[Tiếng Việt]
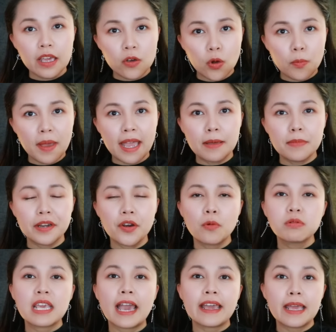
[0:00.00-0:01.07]
cái cô bé mà
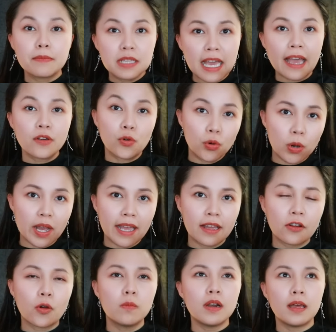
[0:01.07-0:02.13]
đóng vai em gái của
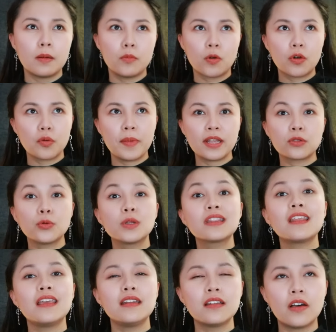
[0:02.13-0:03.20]
hoa cũng là một cô bé tuổi
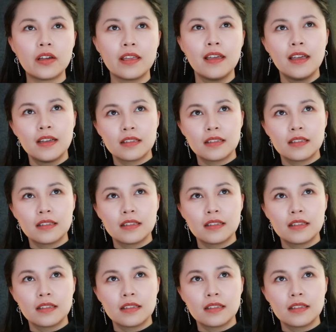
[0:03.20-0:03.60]
teen thôi